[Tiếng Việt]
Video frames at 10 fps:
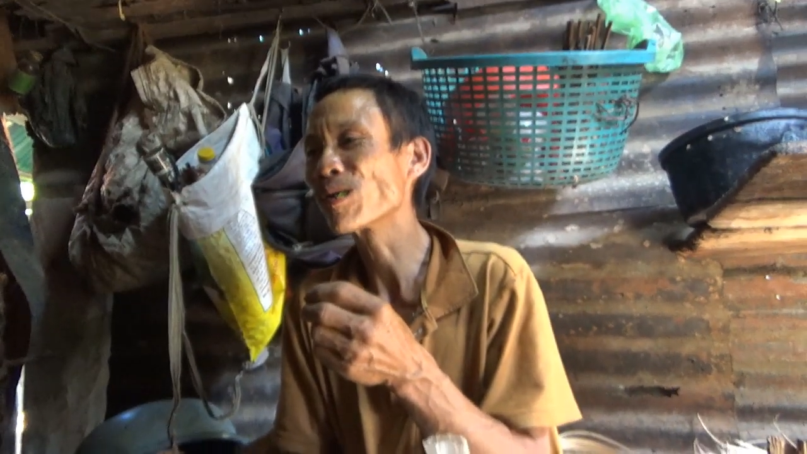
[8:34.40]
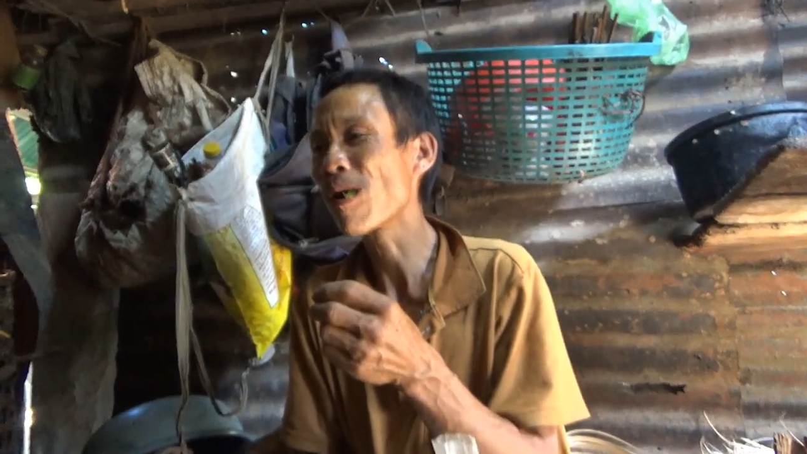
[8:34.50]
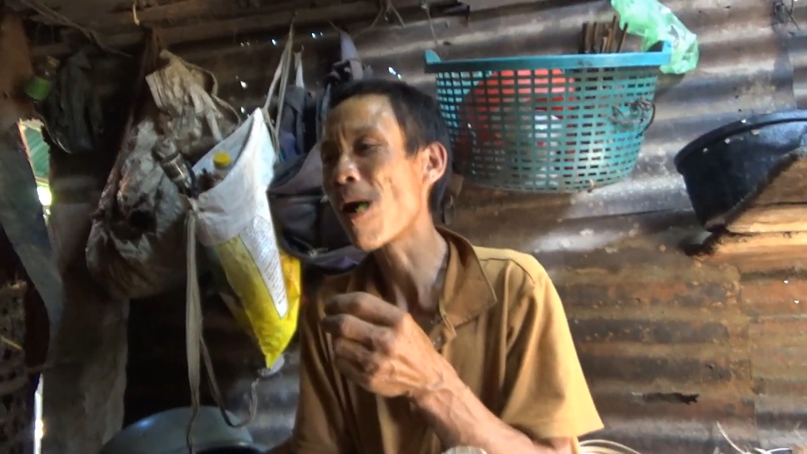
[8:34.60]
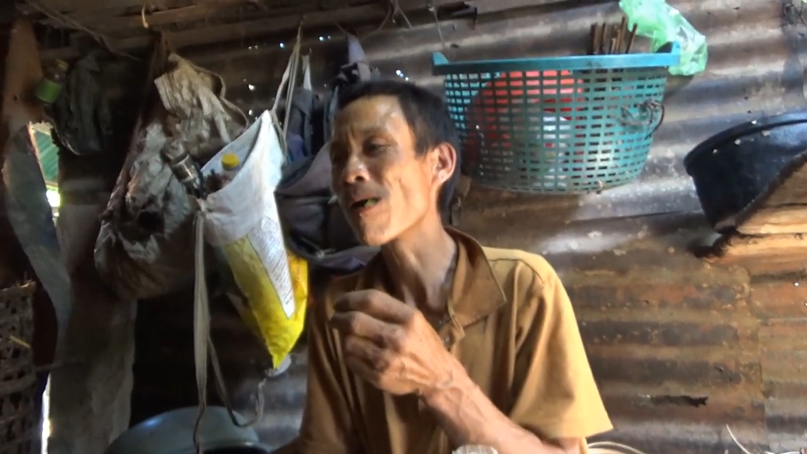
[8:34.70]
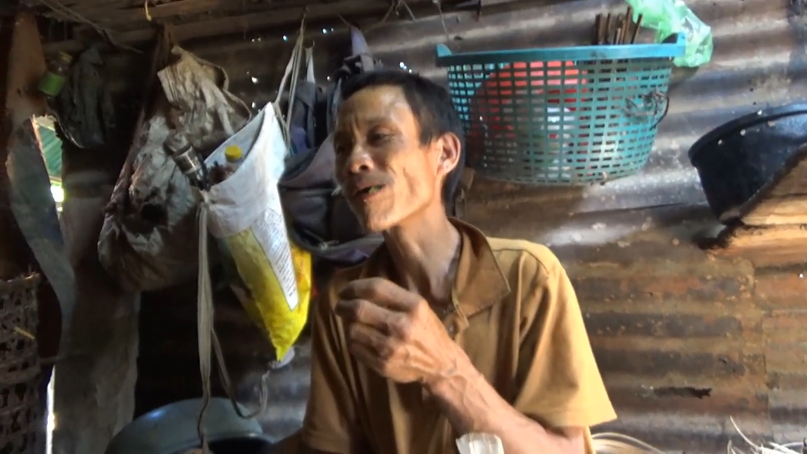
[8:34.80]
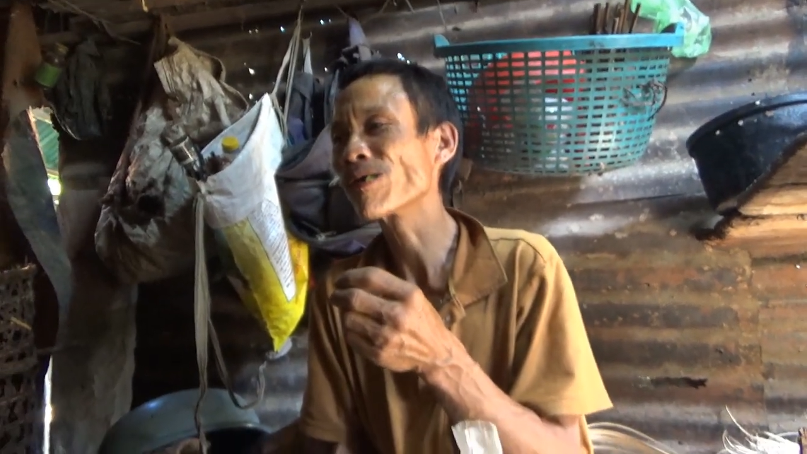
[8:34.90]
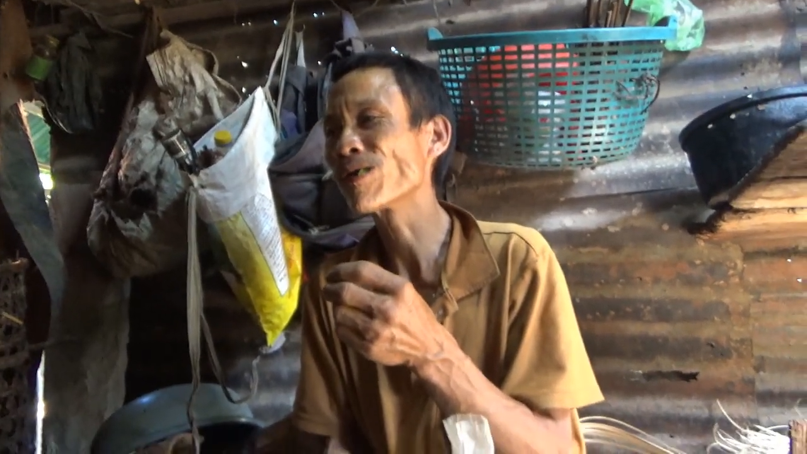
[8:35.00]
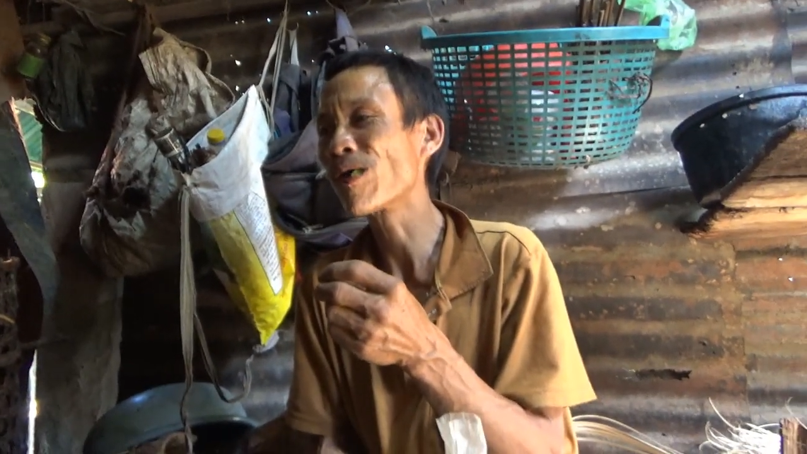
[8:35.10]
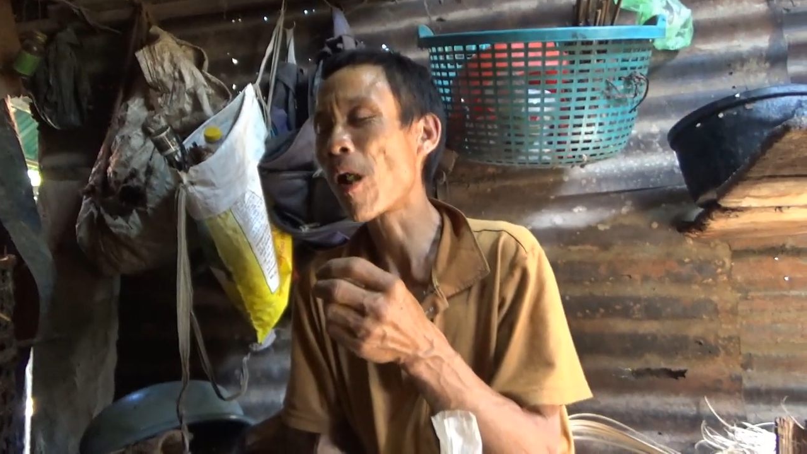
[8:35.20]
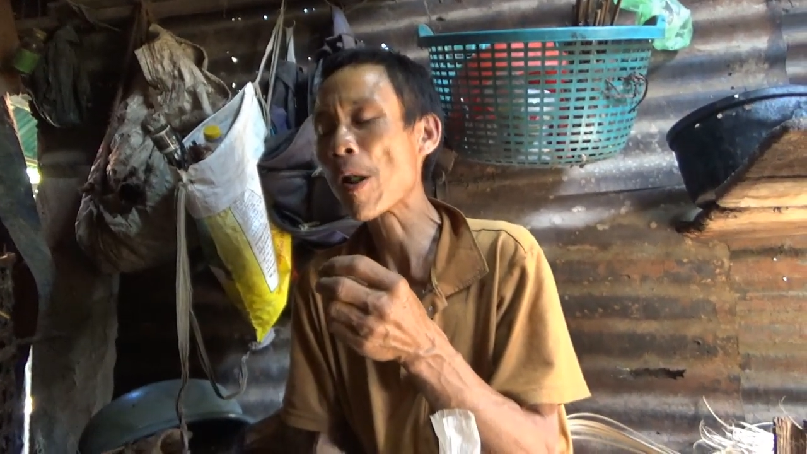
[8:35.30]
anh đang
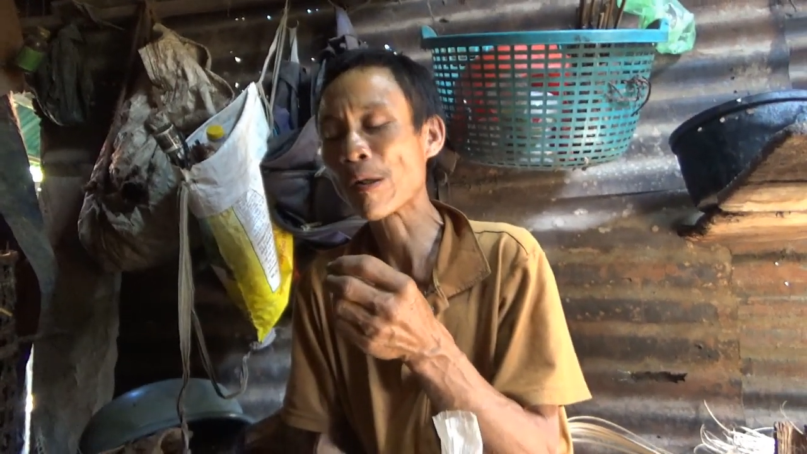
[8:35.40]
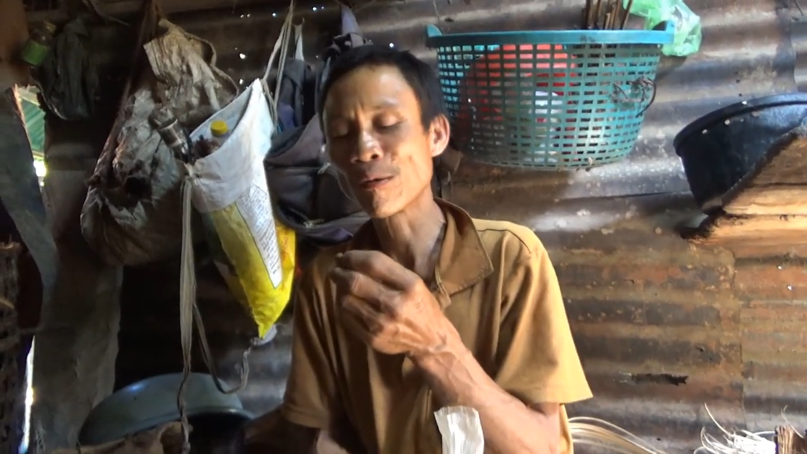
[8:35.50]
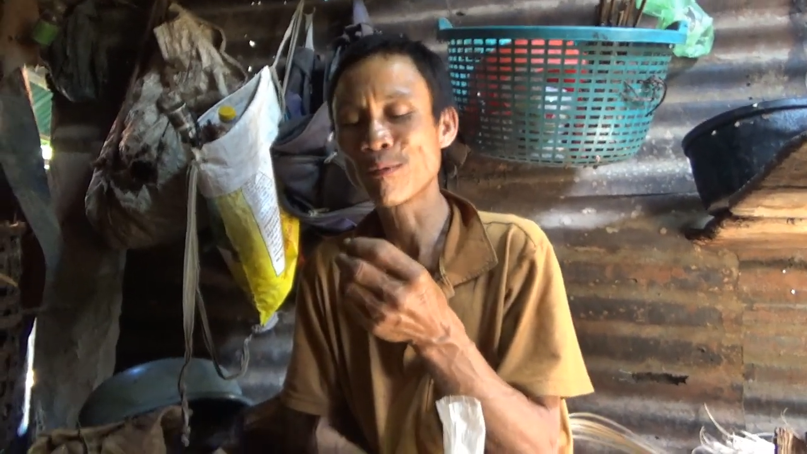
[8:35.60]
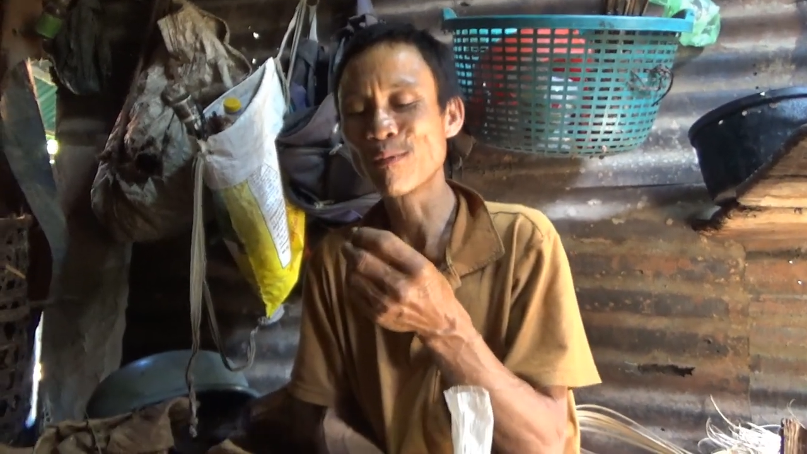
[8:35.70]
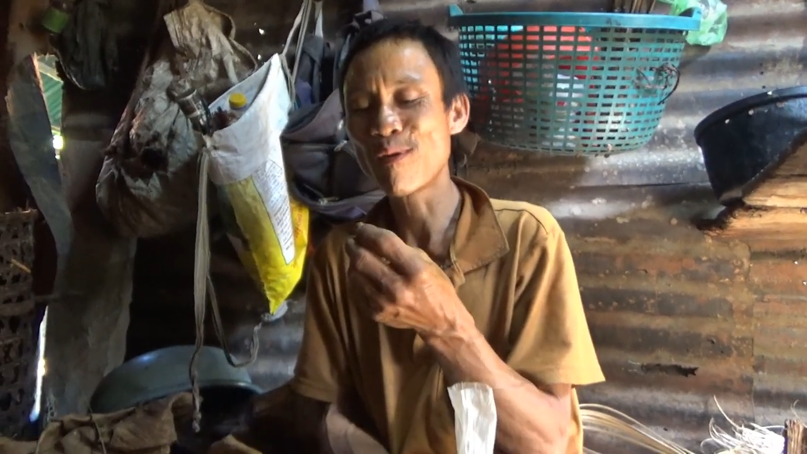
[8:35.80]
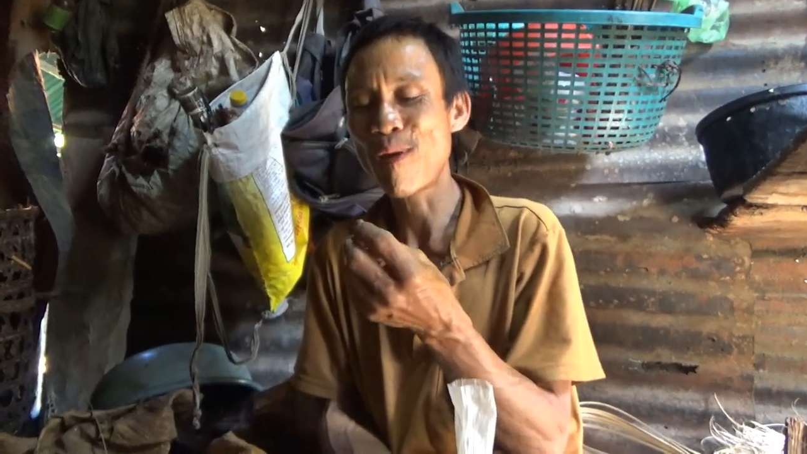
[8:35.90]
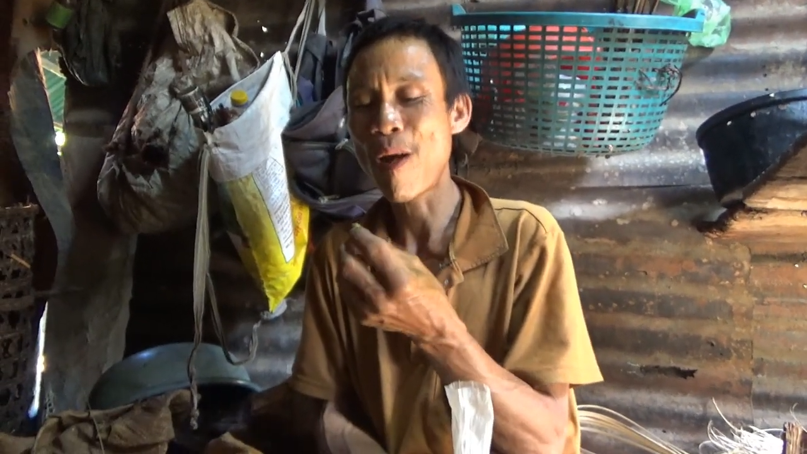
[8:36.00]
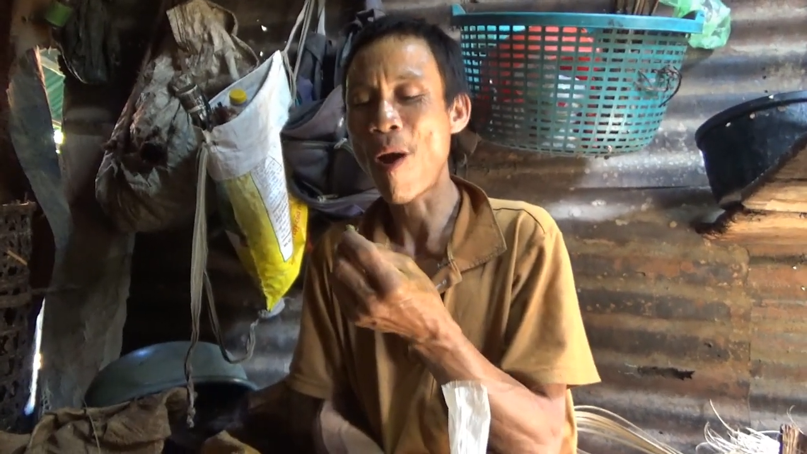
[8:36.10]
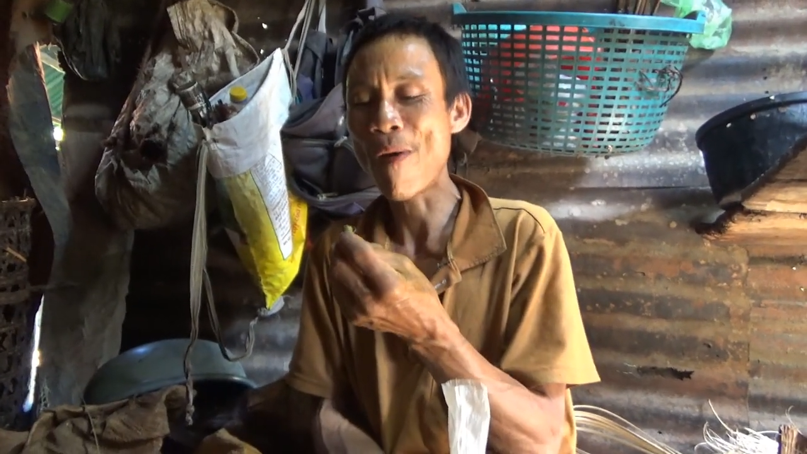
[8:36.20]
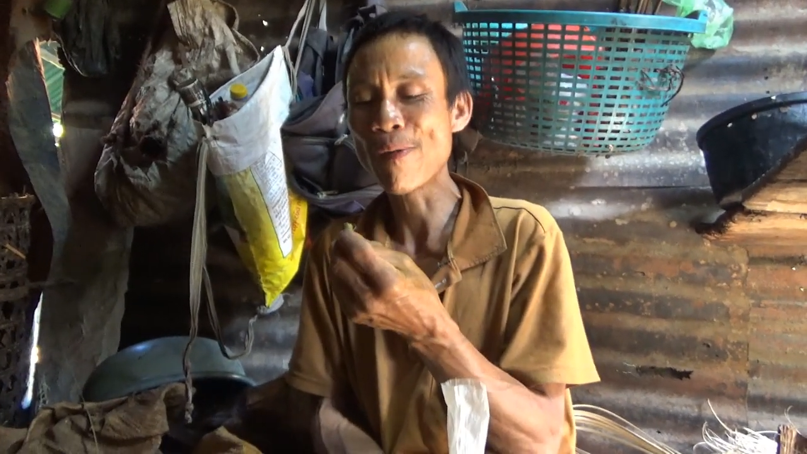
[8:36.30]
anh đang trầu hả dạ yeah.
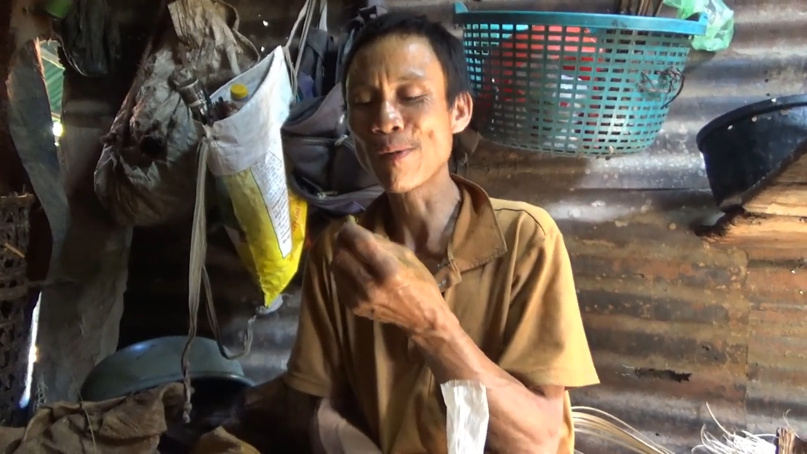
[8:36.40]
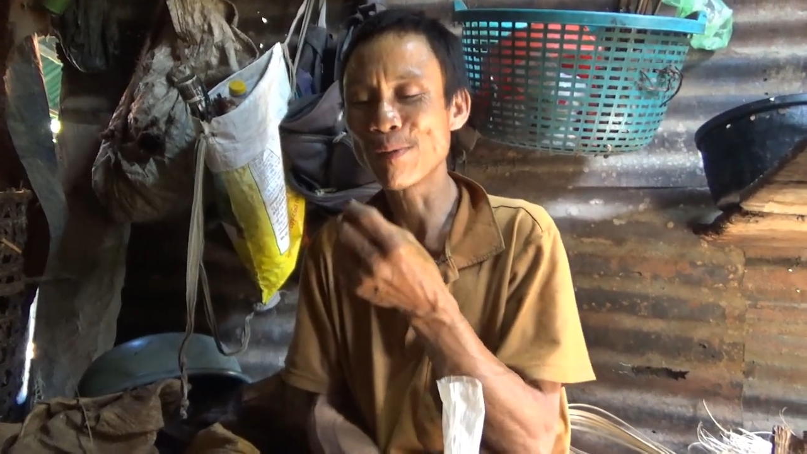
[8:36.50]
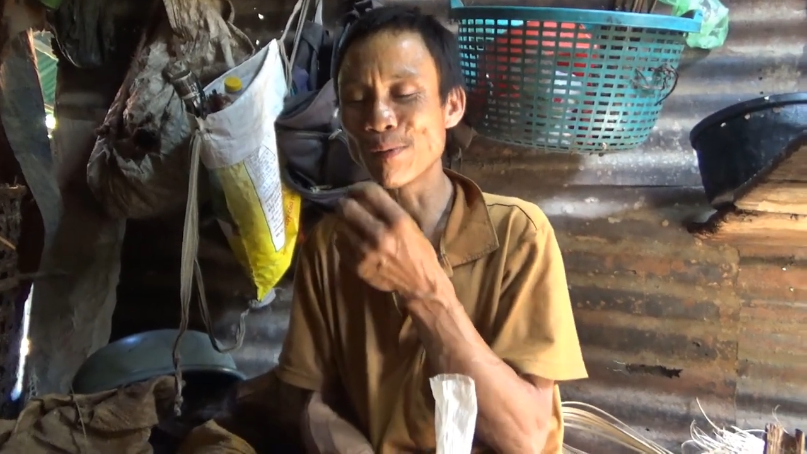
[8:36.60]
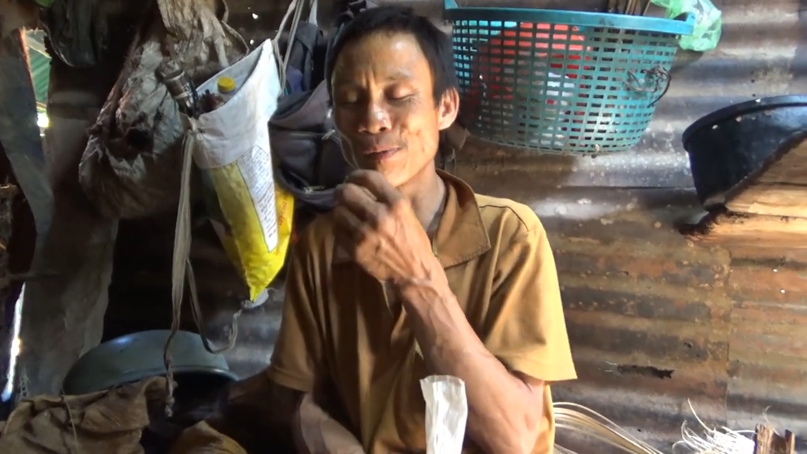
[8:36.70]
Ừ.